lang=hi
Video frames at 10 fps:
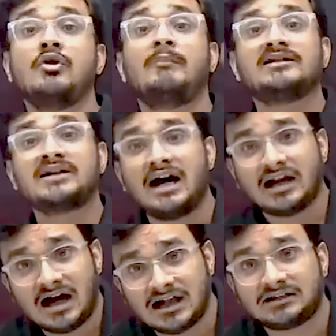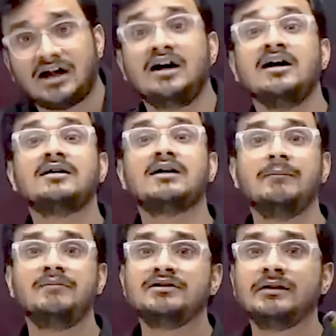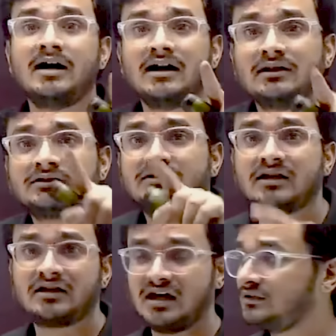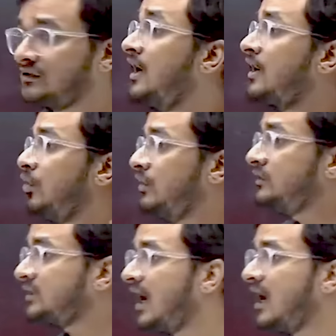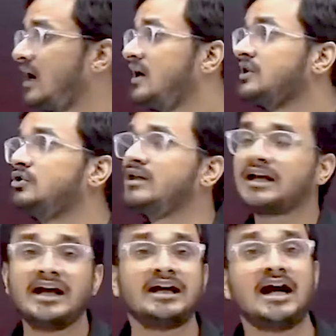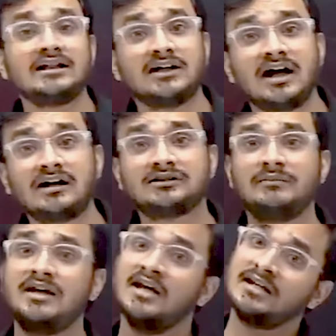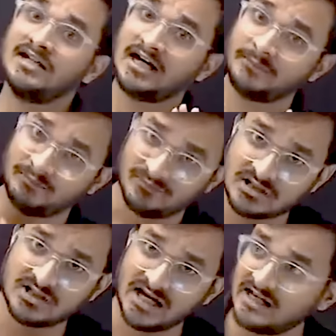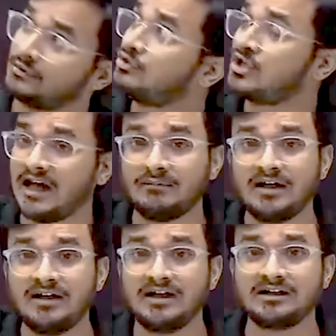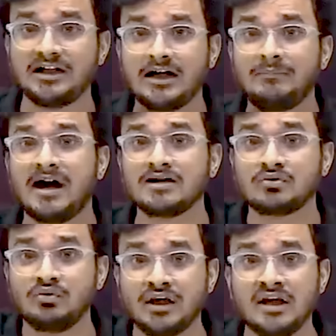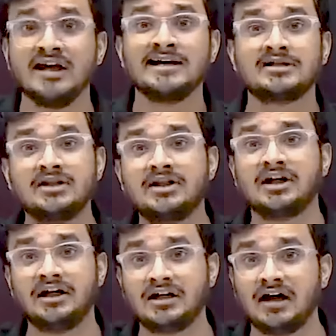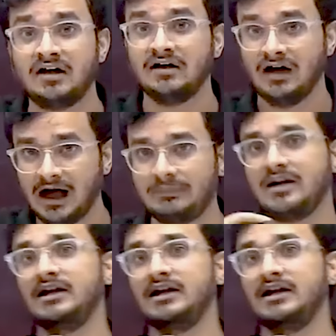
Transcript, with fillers: जो बचा रहा था कब जब अगस्त चल रहा था कोई था जो ये कह रहा था अगस्त में कि अगर बच जाएगा तो छह महीने तेरे पास होंगे सीखने का अब